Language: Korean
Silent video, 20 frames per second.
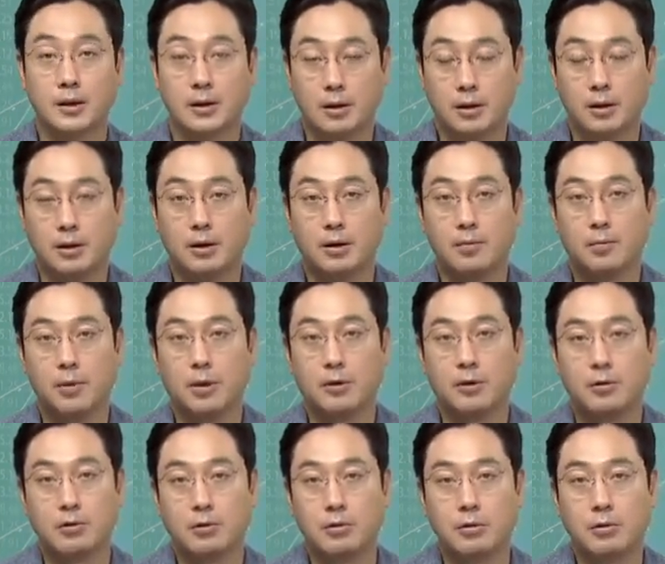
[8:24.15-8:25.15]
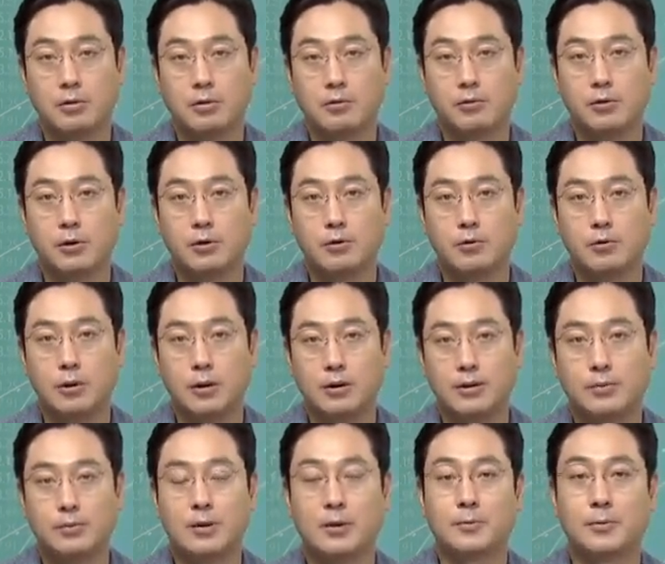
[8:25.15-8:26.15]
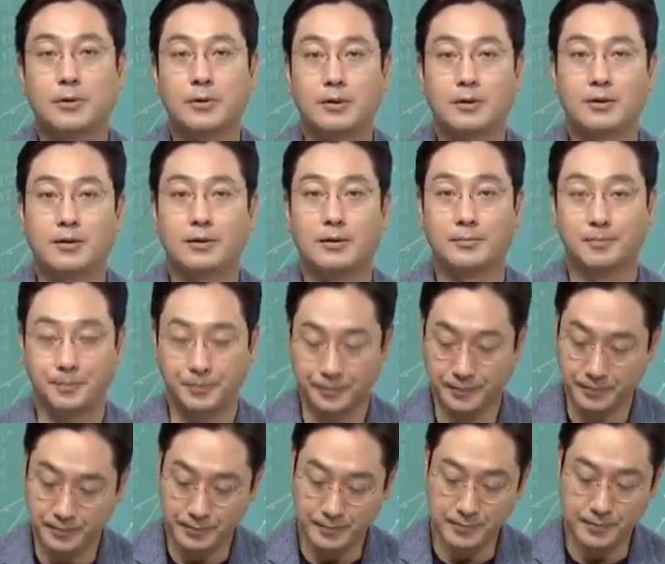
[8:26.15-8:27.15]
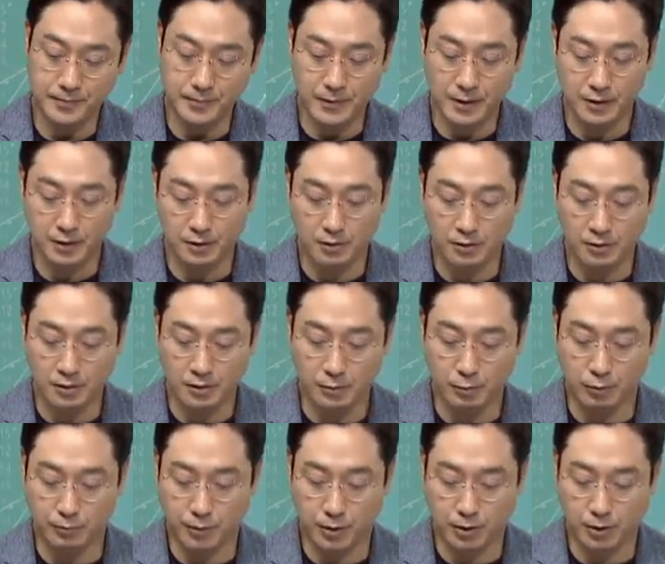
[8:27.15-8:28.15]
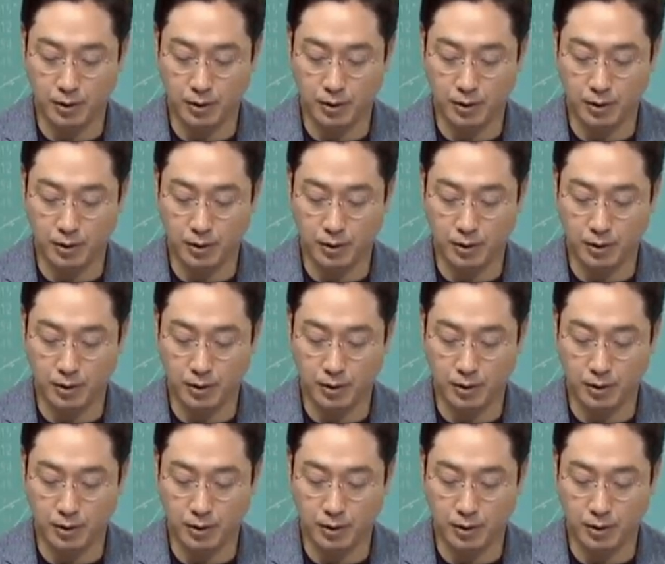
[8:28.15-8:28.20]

어, 평균 수익률이 17% 이런 것들을 보면